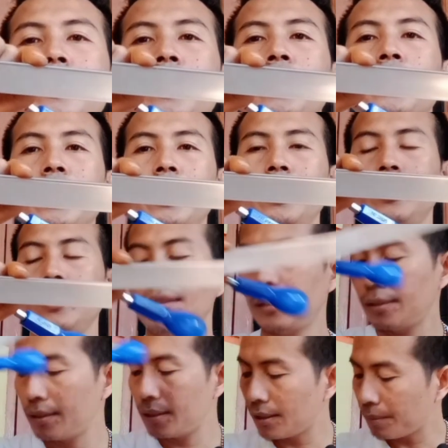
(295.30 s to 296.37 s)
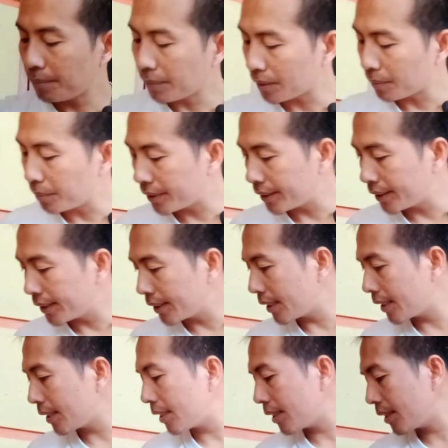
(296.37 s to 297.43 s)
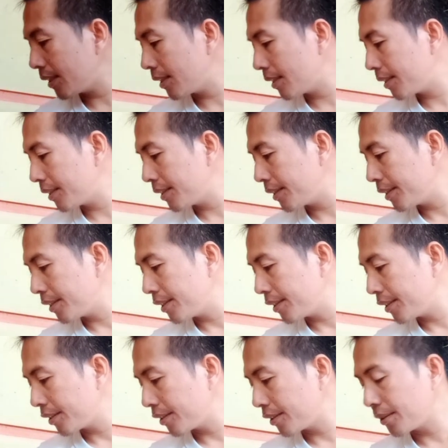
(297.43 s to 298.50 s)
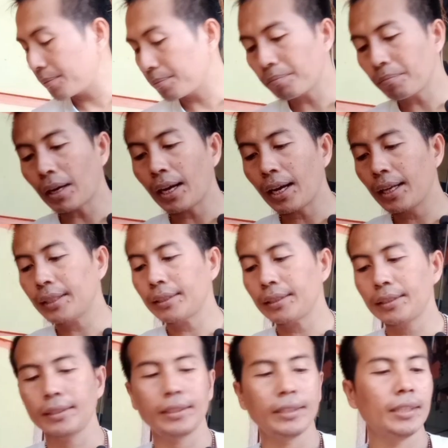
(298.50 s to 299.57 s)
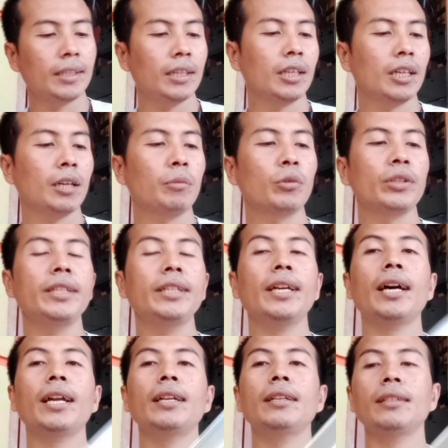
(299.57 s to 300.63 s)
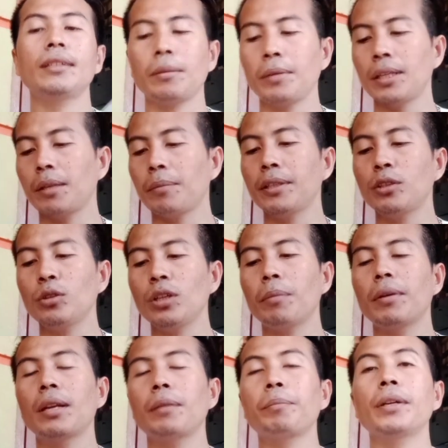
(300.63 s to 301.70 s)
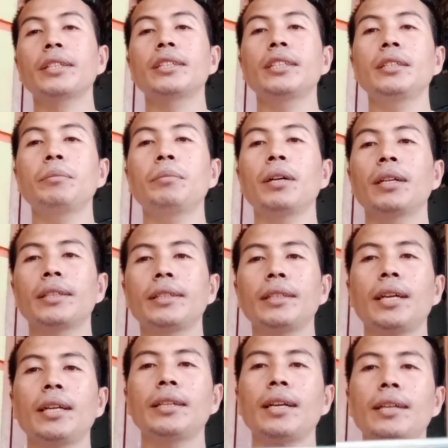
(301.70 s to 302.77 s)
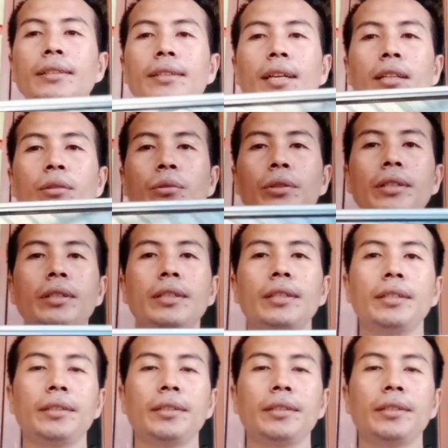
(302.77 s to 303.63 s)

Oke. Pas besinya simpan. Kemudian teman-teman juga melepas di bagian yang satu ini.